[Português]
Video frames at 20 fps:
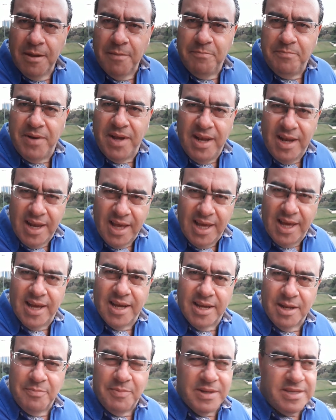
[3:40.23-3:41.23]
Para
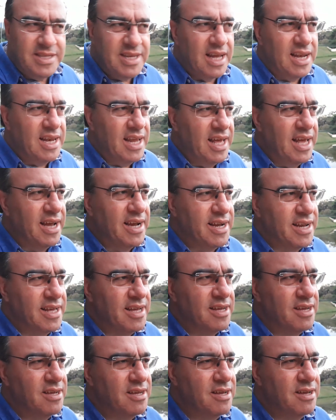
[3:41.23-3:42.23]
alegre, para ser alegre,
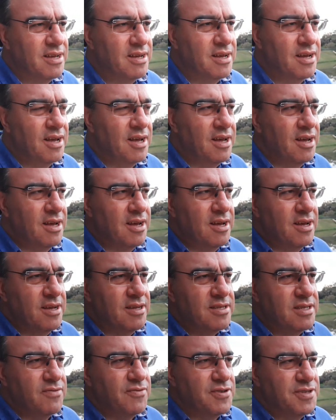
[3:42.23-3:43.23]

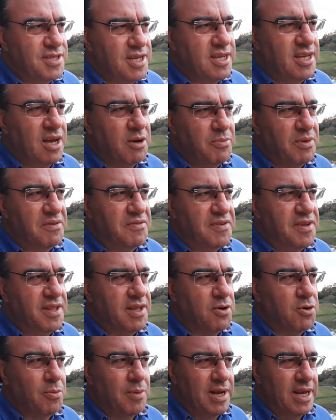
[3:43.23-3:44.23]
se você quer uma
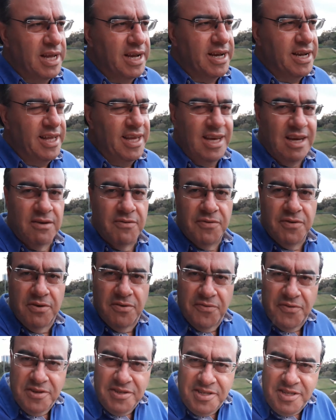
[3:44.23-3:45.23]
vida com alegria,
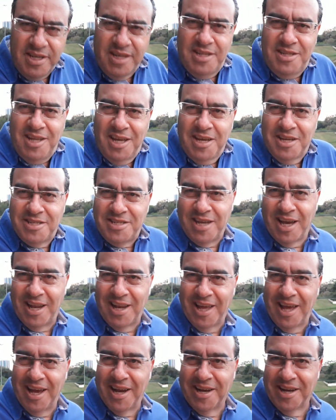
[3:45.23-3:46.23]
você tem que ser
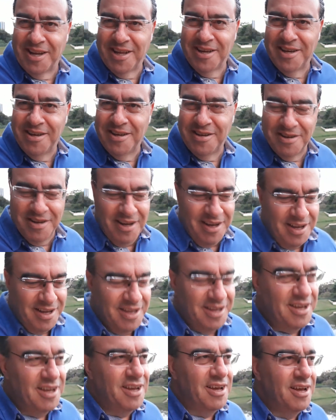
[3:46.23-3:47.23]
alegre, né?
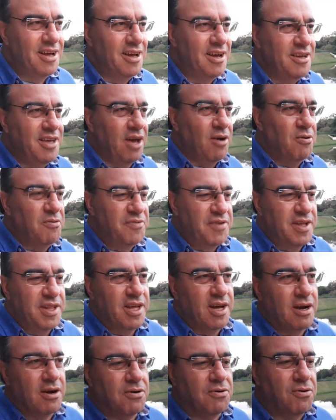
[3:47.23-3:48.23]
Quer uma
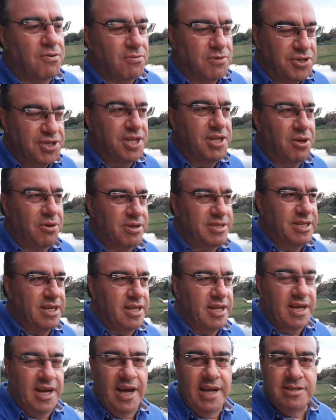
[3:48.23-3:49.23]
vida com
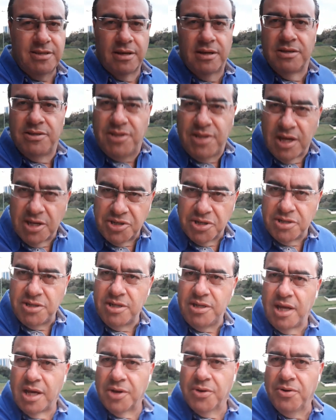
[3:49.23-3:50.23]
generosidade? Seja
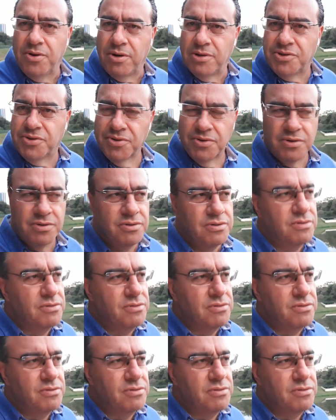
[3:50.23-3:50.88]
generoso.